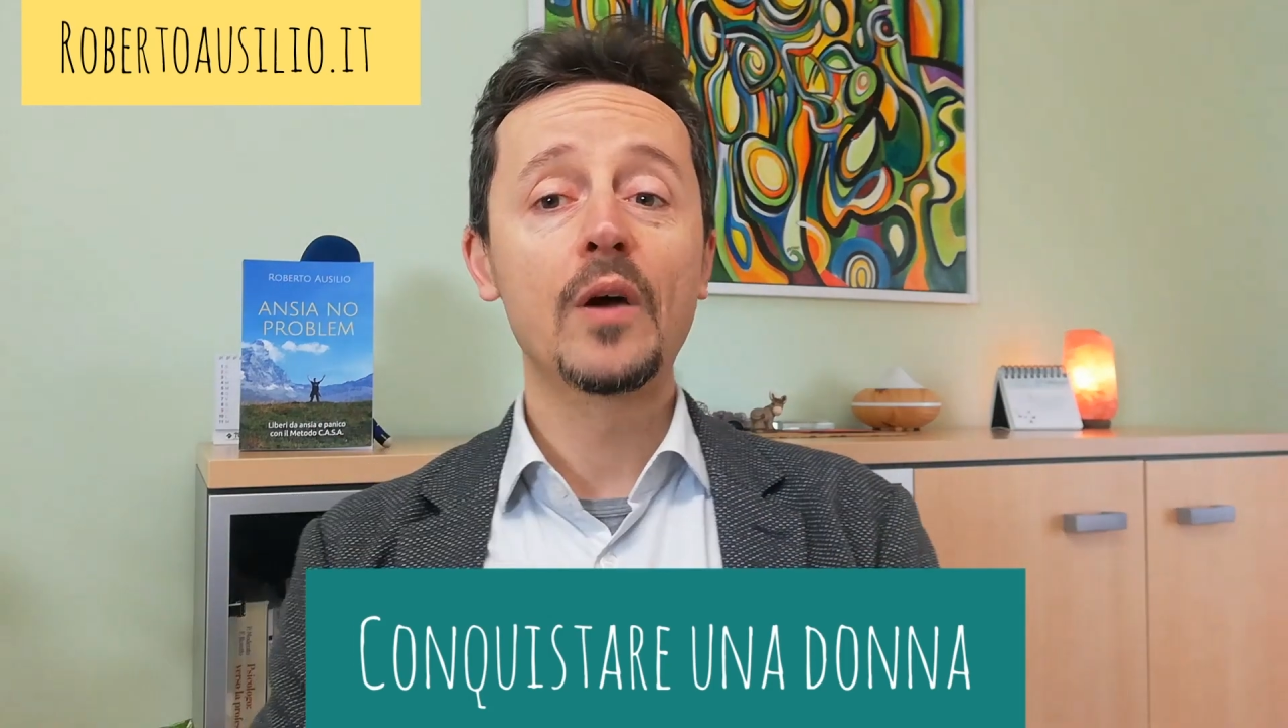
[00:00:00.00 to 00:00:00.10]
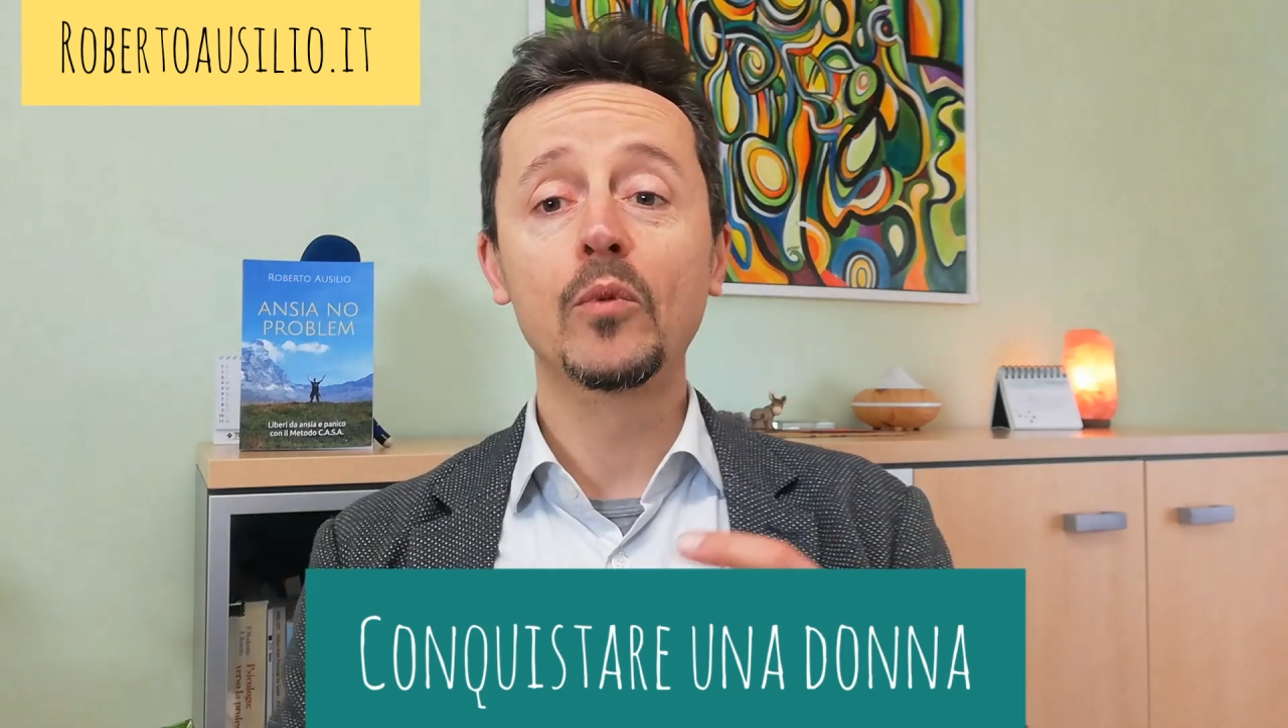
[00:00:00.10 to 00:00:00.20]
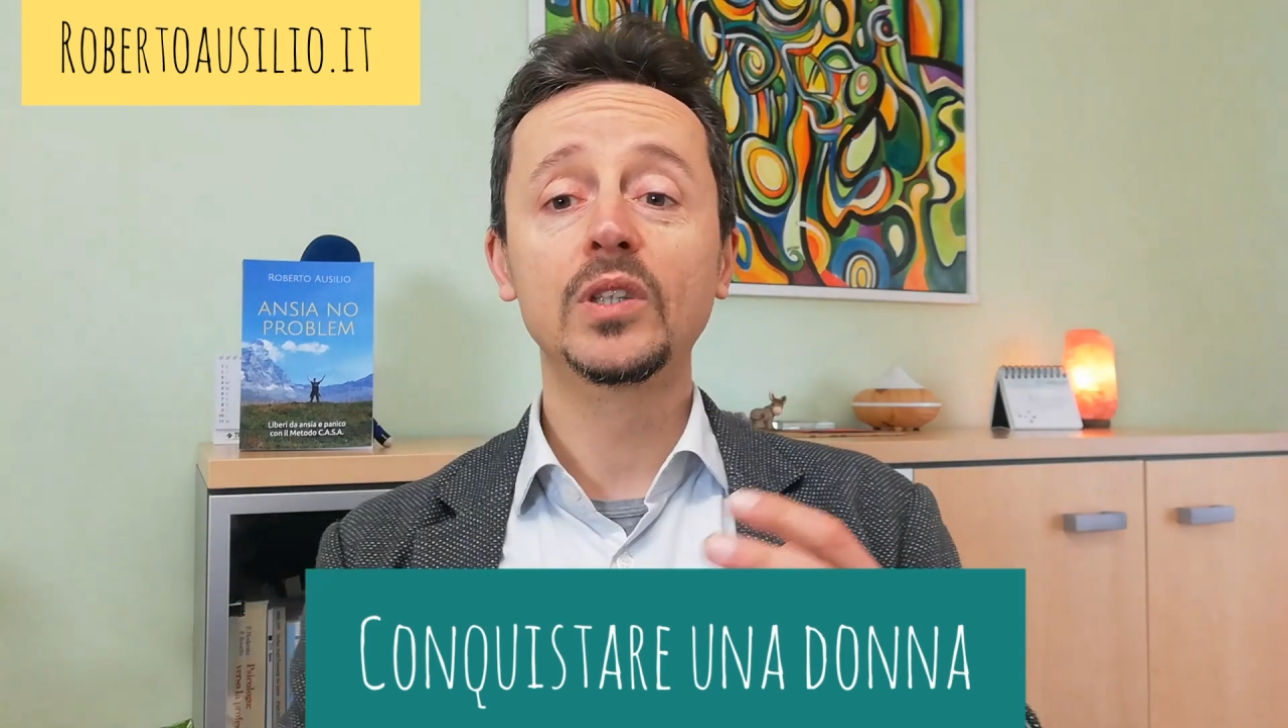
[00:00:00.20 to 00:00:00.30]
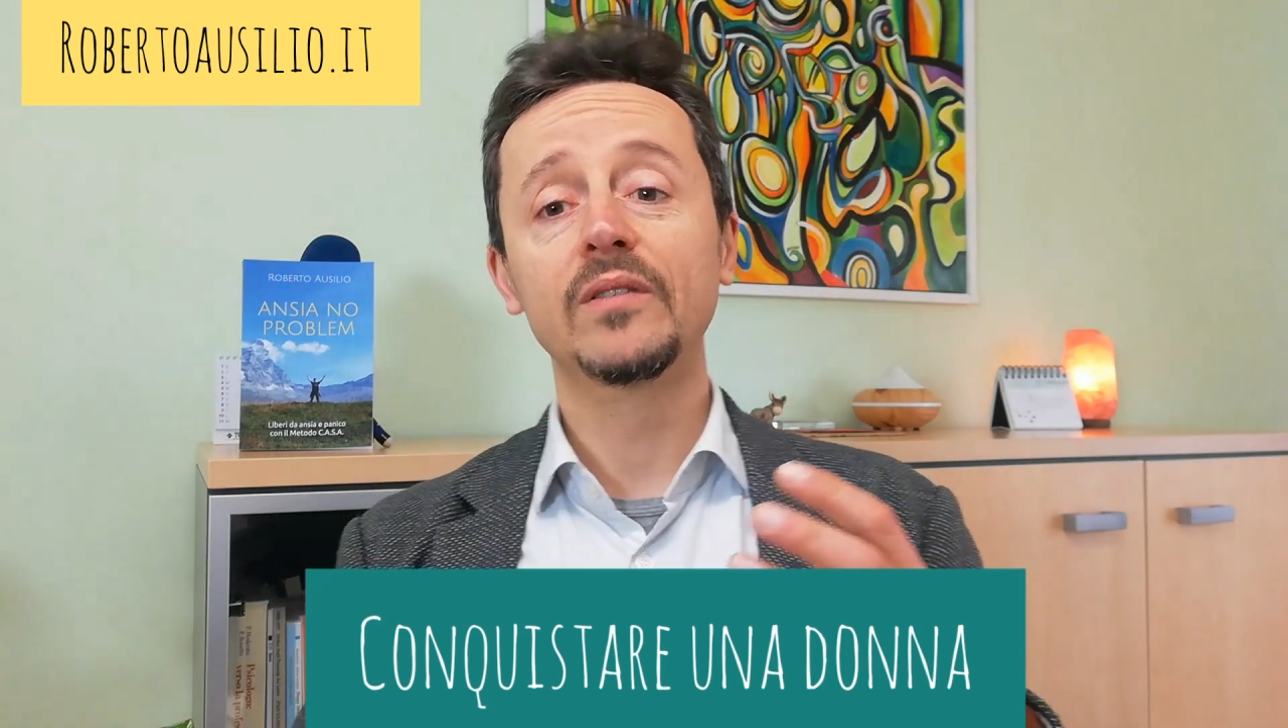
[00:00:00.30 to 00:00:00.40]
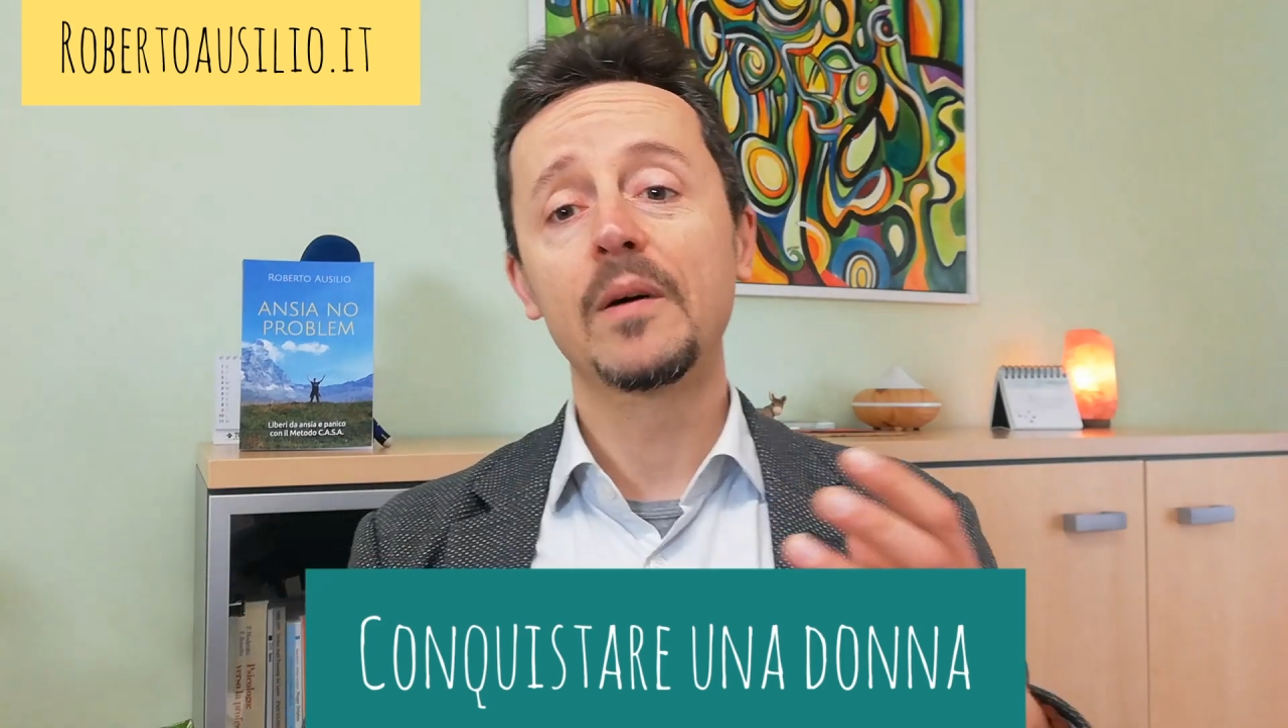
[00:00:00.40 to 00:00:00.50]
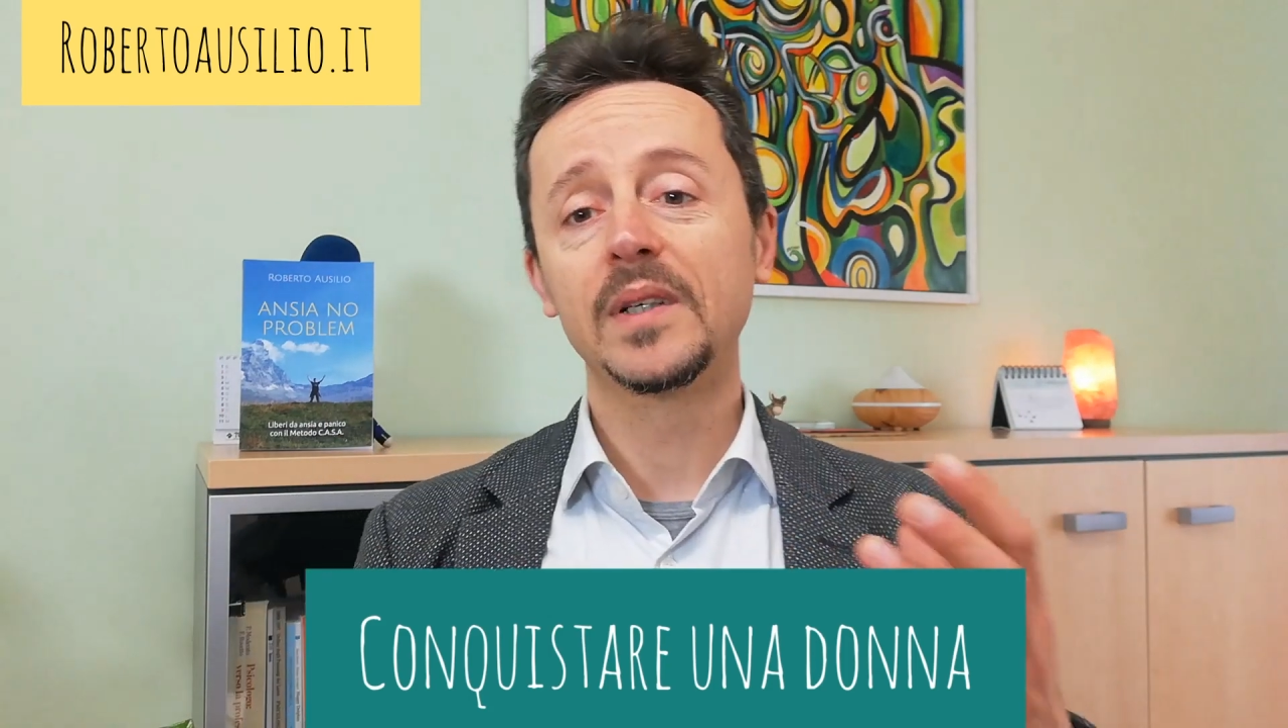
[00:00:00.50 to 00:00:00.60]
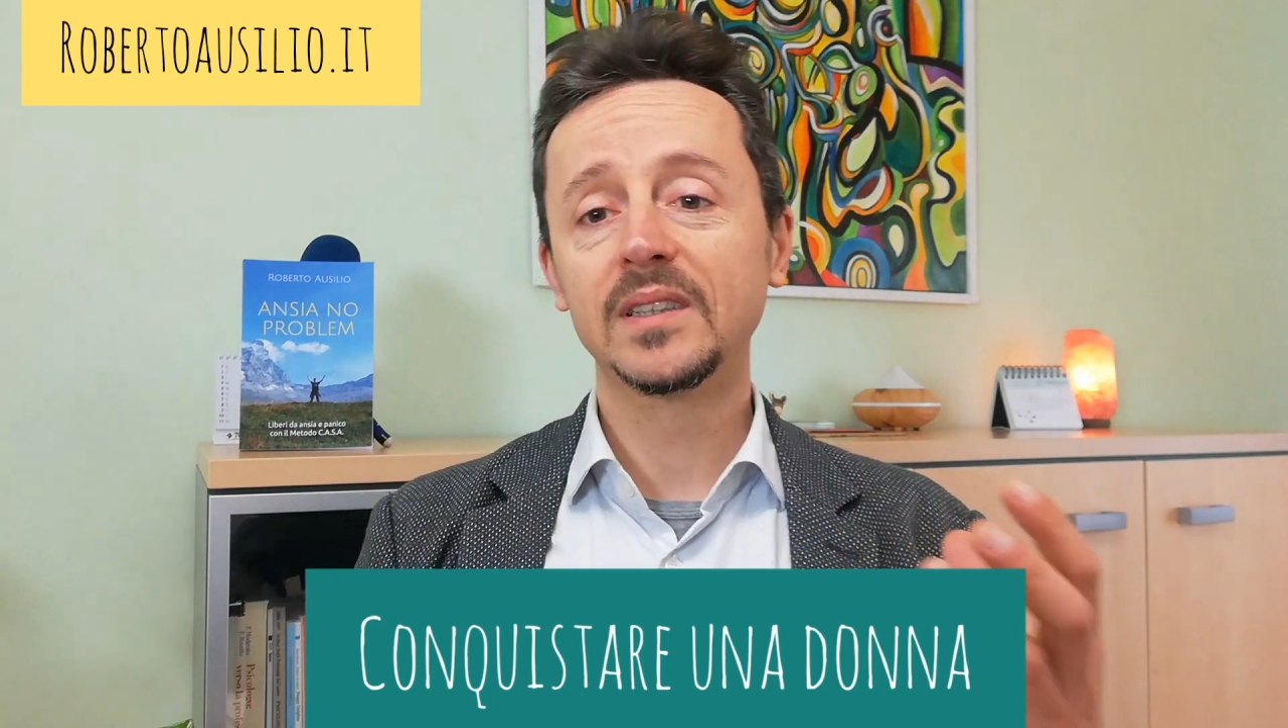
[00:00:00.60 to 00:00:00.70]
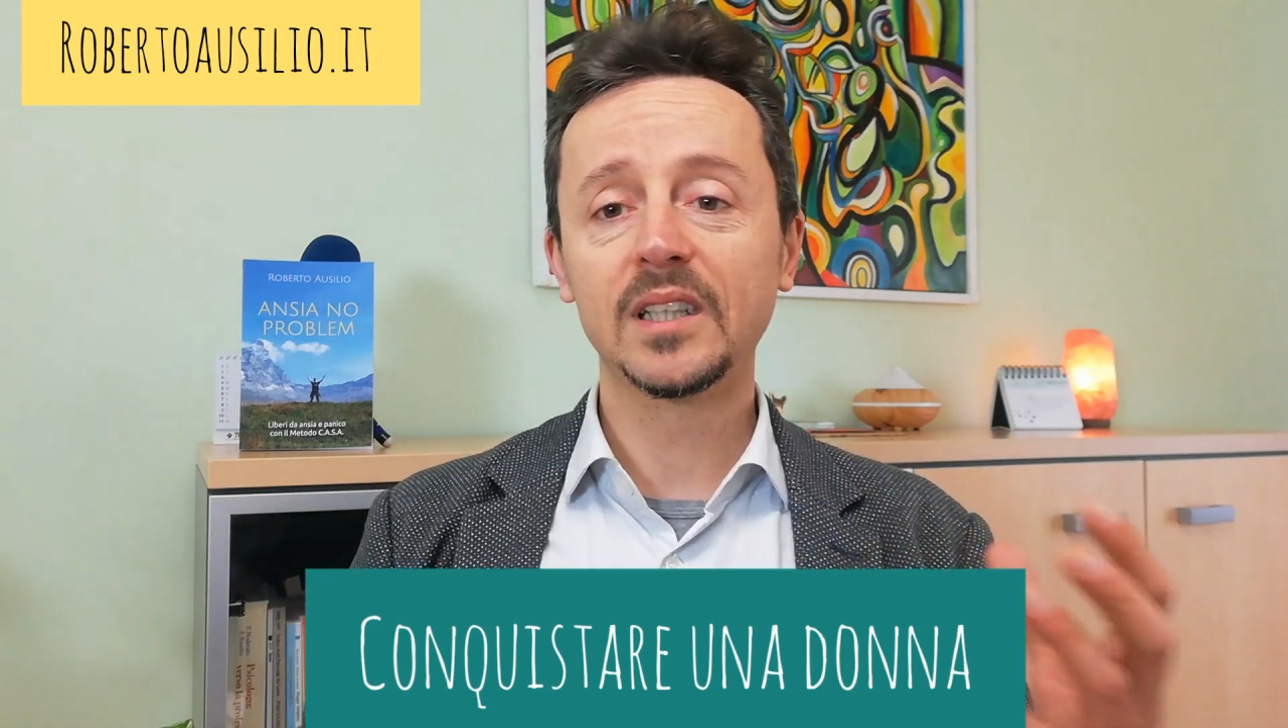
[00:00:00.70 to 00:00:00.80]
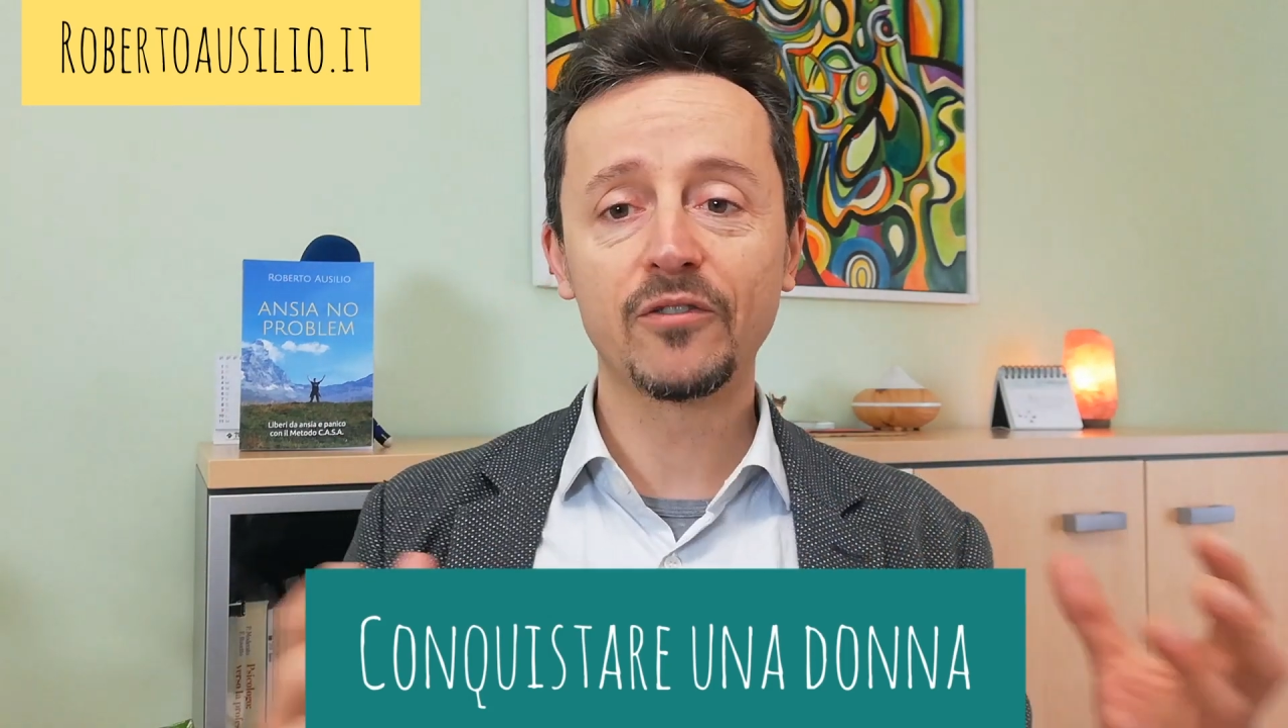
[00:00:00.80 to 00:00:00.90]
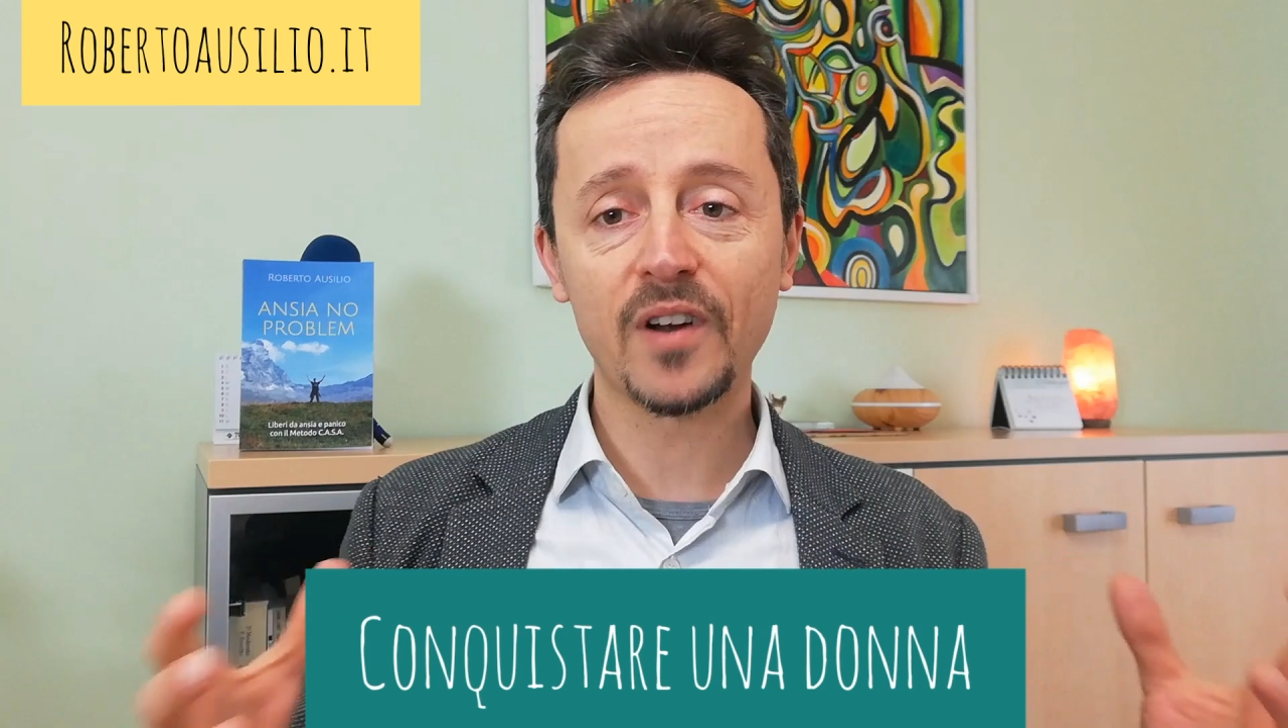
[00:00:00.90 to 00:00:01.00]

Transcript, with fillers: emotivamente